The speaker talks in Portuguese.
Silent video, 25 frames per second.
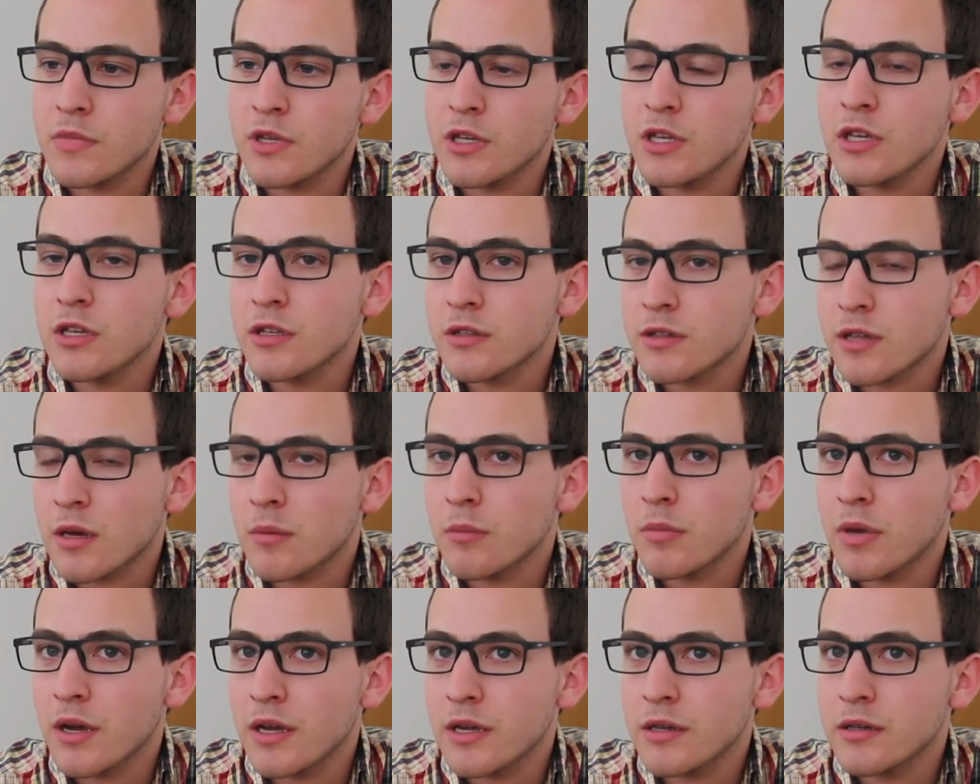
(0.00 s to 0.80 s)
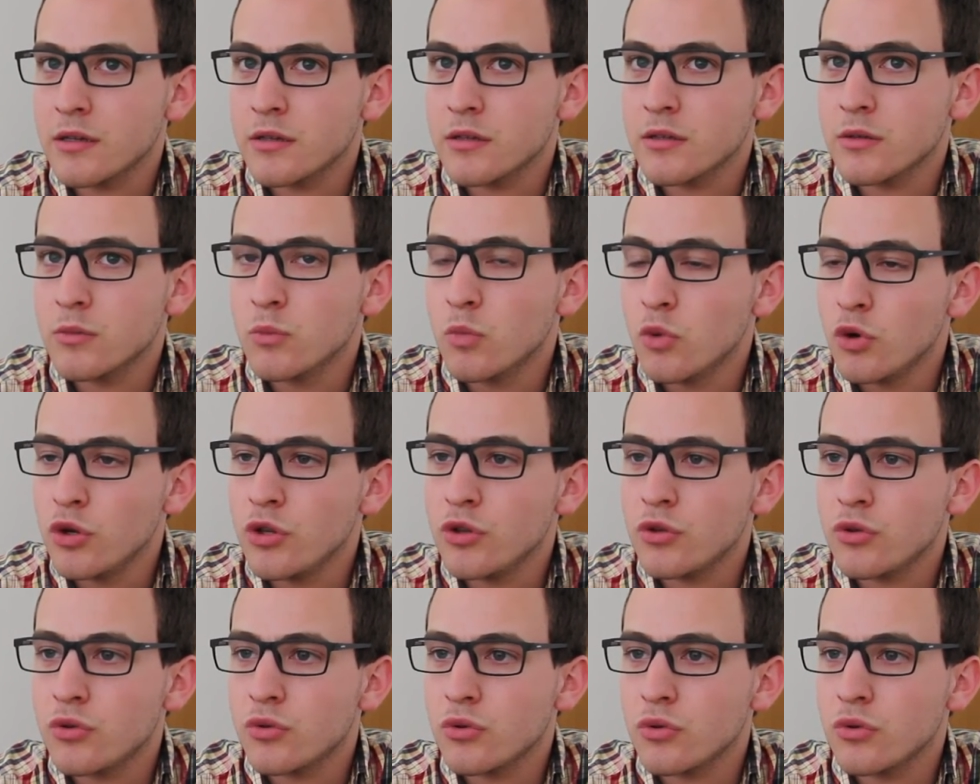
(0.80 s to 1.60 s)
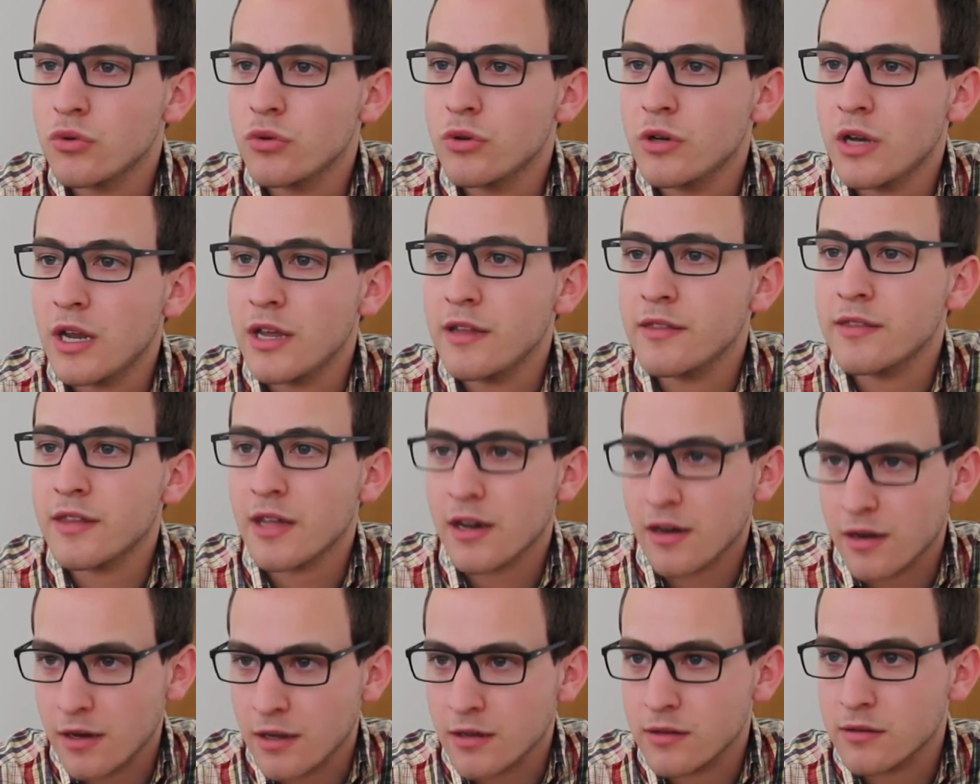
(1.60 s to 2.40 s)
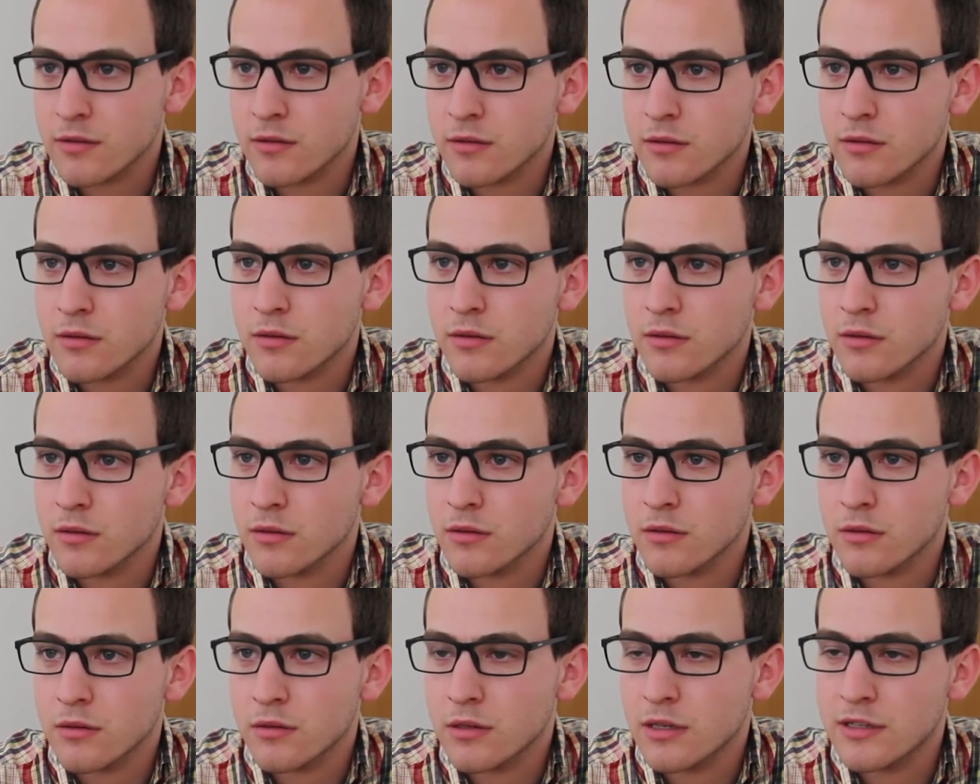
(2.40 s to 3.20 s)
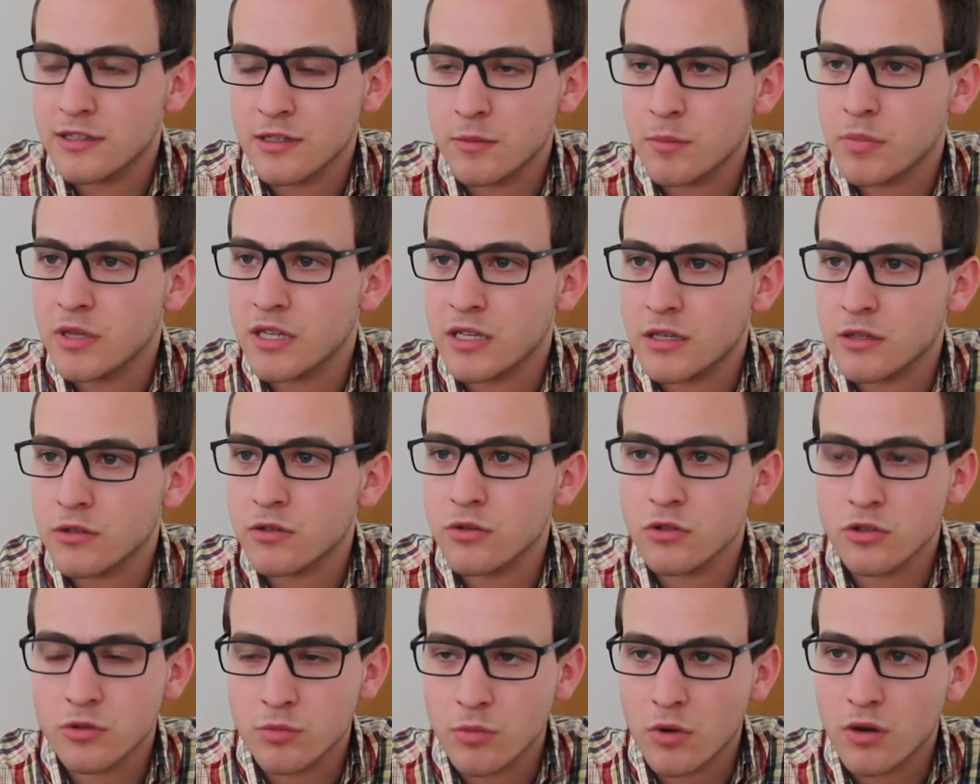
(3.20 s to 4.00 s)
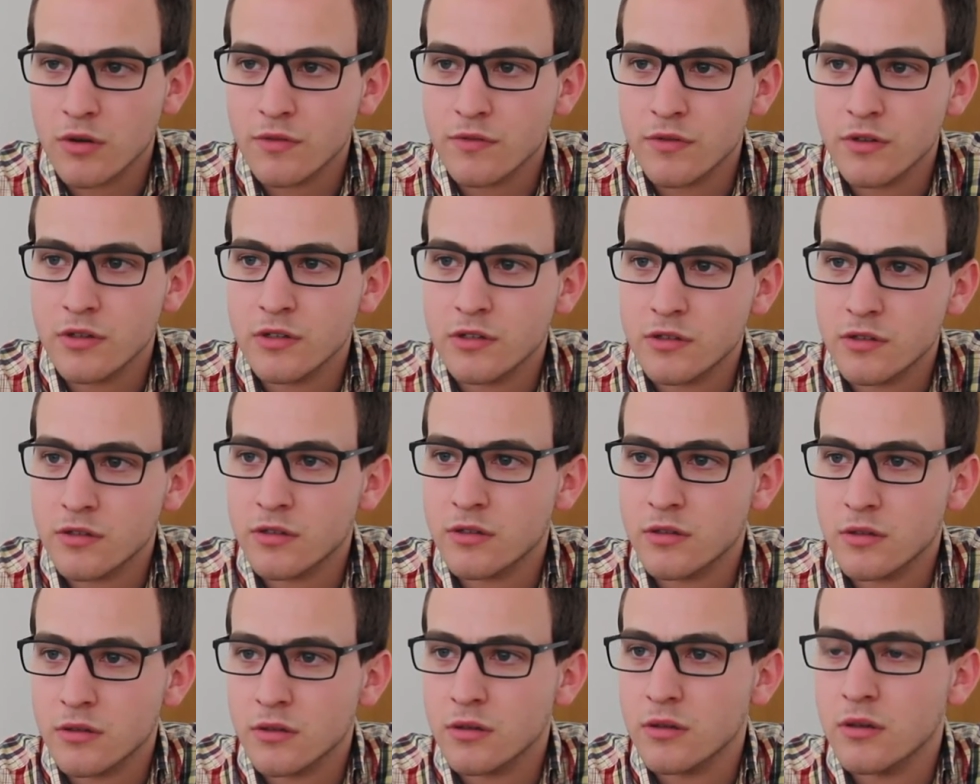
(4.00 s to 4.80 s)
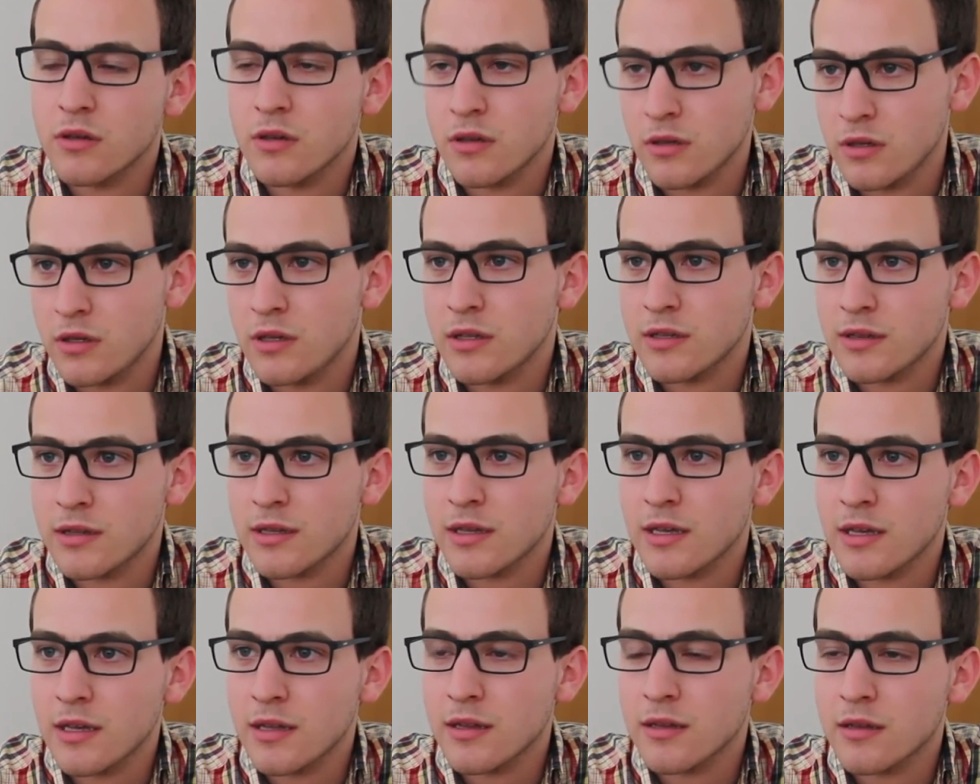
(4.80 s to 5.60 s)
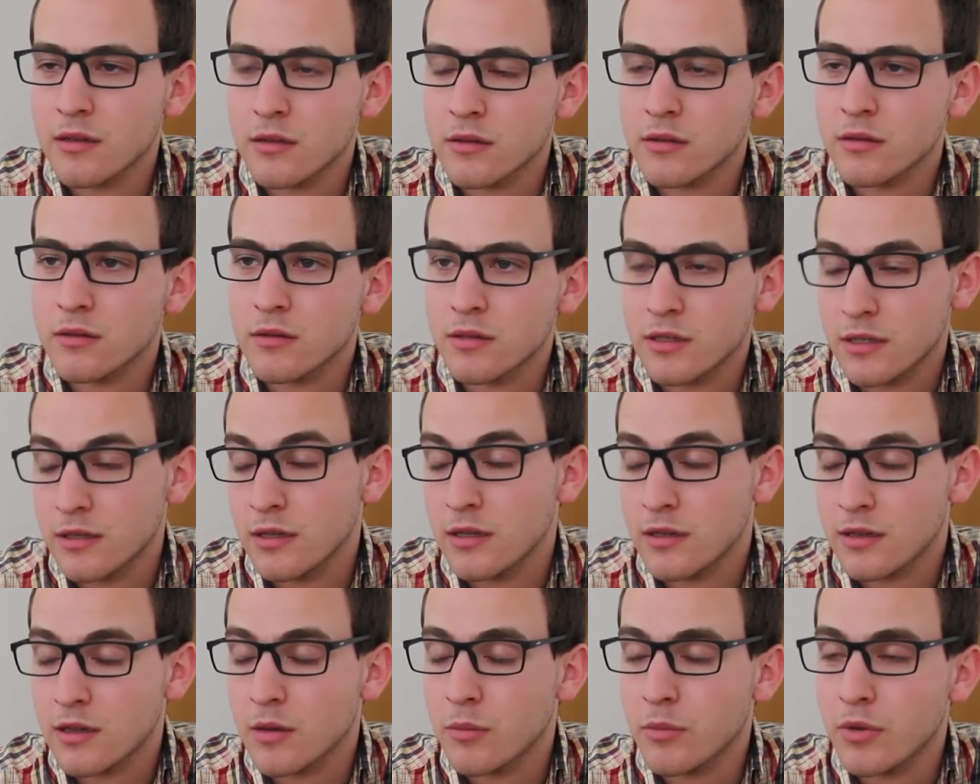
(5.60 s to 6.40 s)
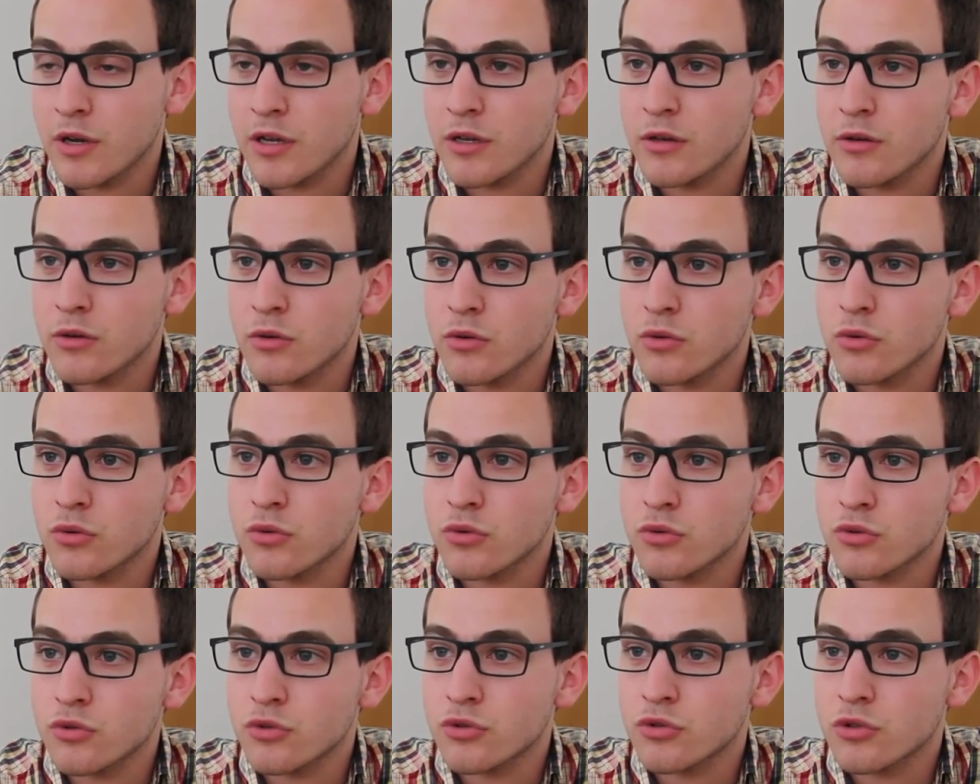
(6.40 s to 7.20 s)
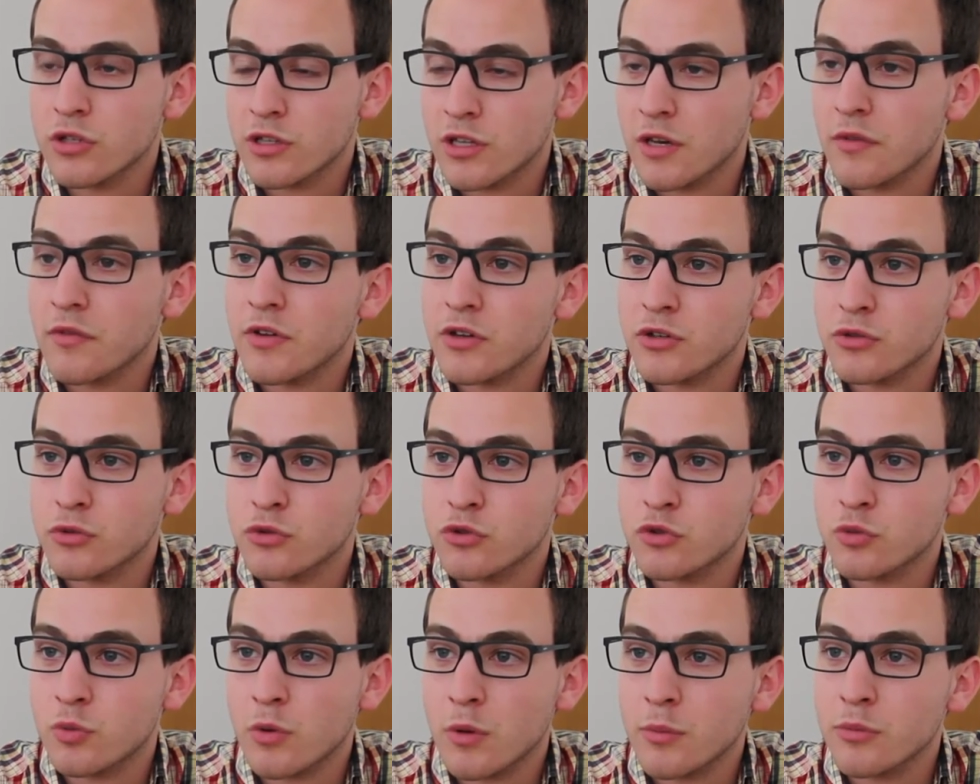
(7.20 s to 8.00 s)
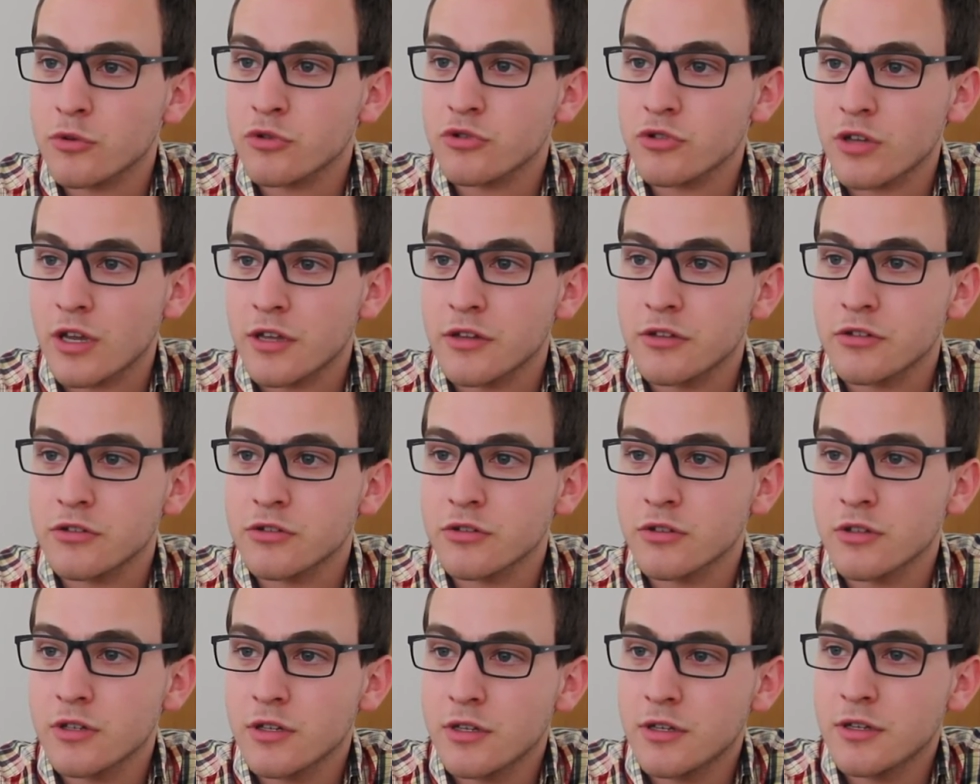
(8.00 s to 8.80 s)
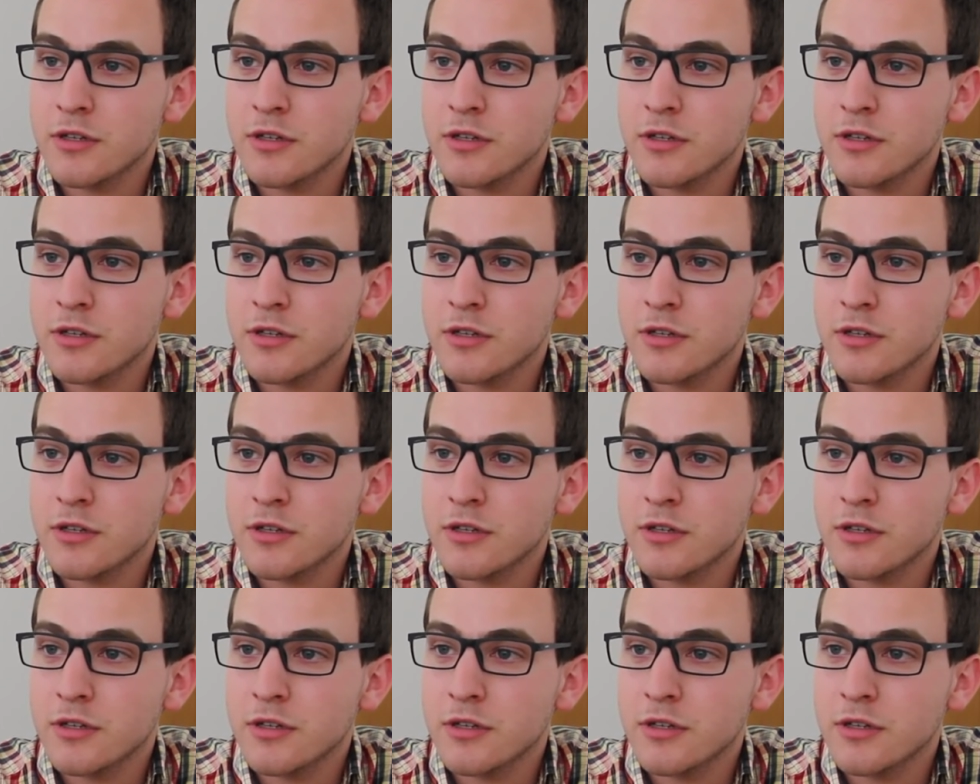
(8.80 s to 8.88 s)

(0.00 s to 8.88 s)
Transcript: e também muito na internet, nas aplicações móveis e, até, e, e também nos, através dos próprios sites.